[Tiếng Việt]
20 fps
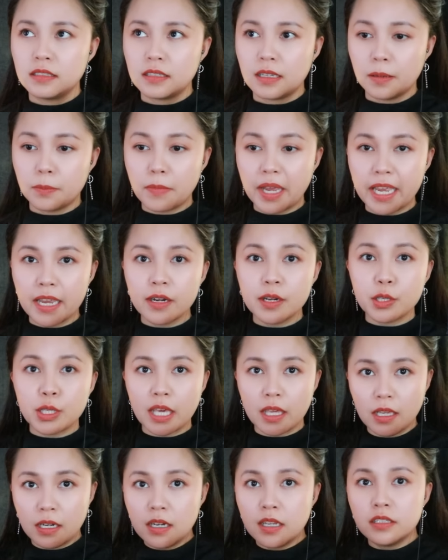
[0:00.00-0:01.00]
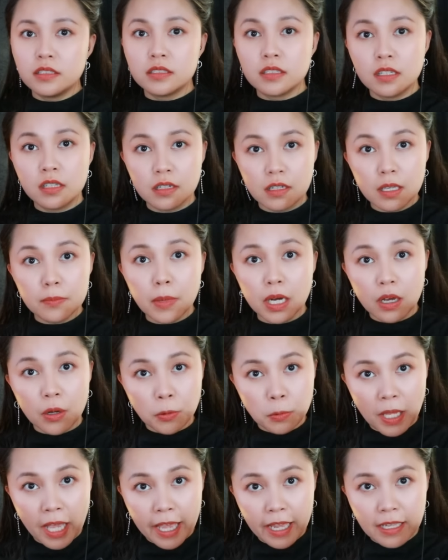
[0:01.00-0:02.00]
thằng bé nó chạy lên trên những cái bậc
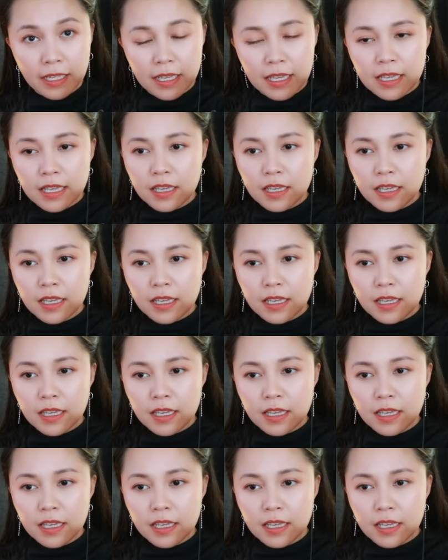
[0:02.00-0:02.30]
cầu thang